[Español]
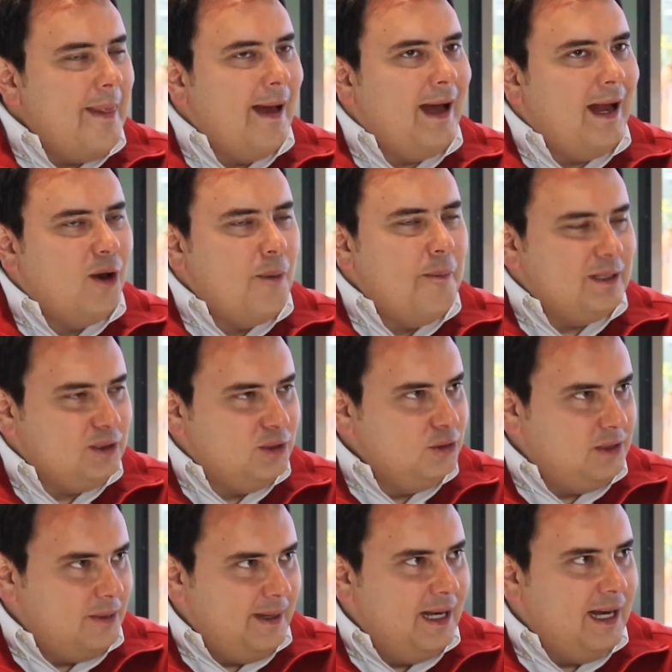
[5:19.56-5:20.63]
Algo pasó
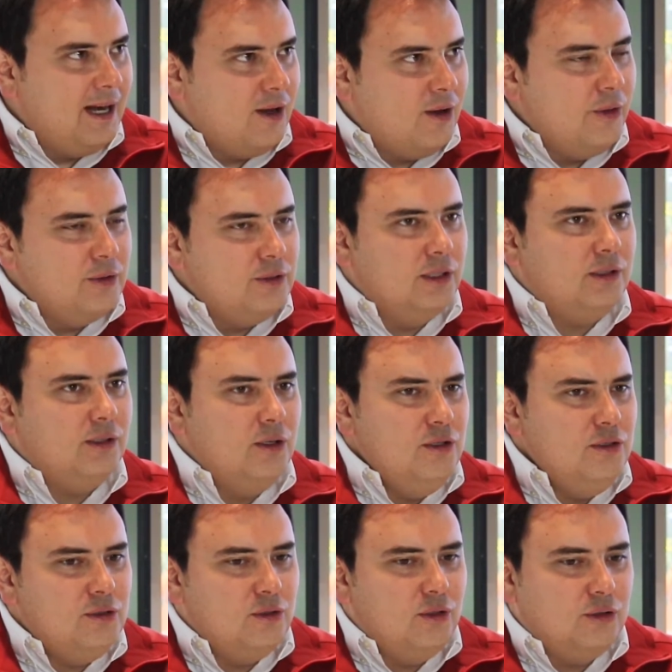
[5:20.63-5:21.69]
similar con
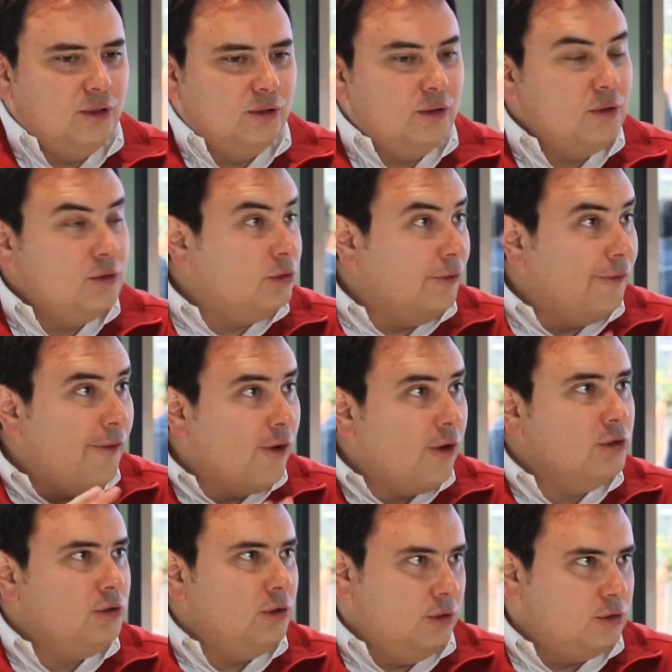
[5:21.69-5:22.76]
nosotros. Nosotros, nuestro
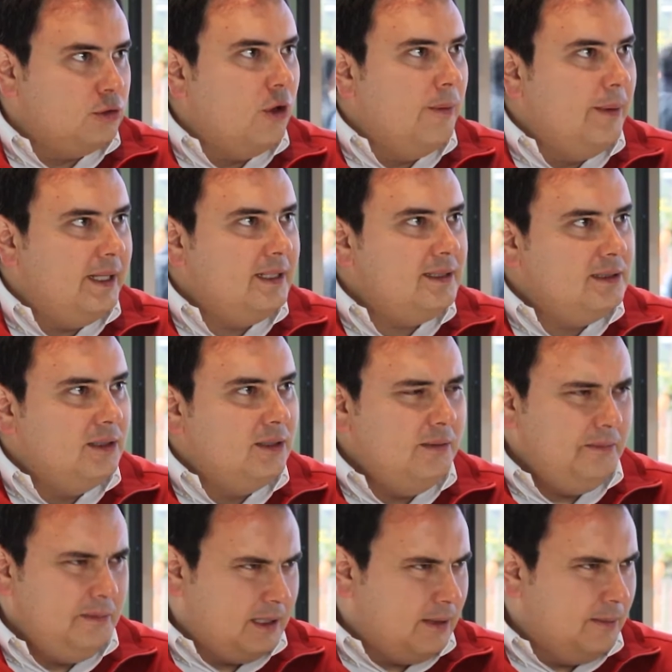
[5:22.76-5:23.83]
foco son los jóvenes,
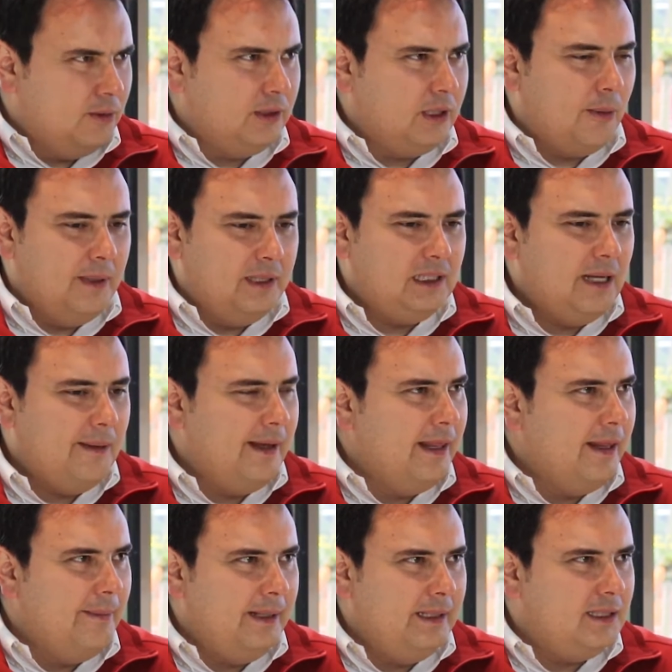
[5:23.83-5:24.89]
¿no? Como te comentaba,
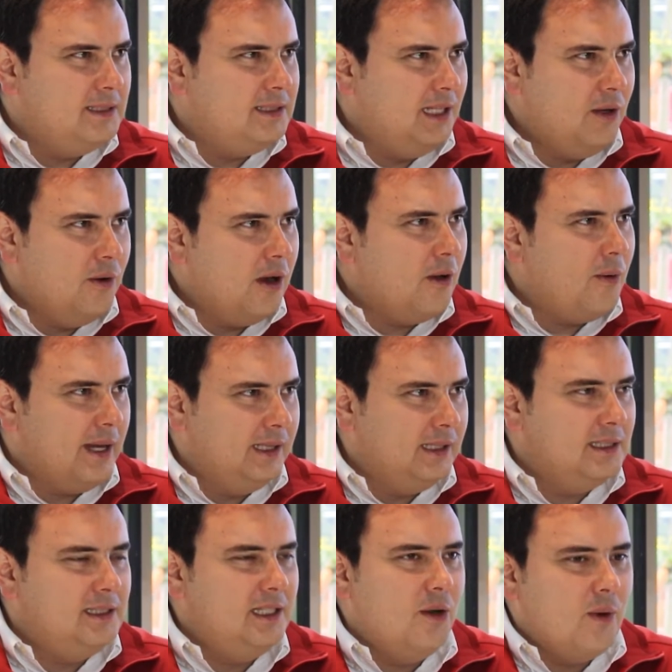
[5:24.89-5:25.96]
de 25 a
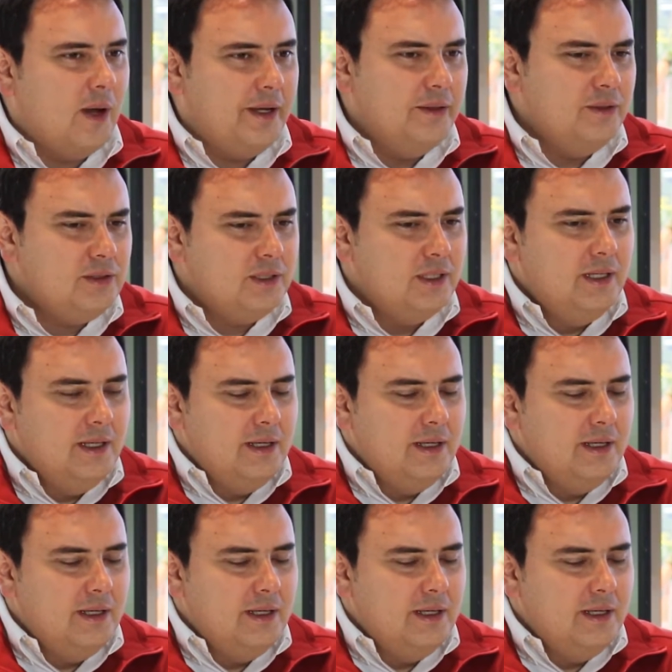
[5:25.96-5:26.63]
45 años.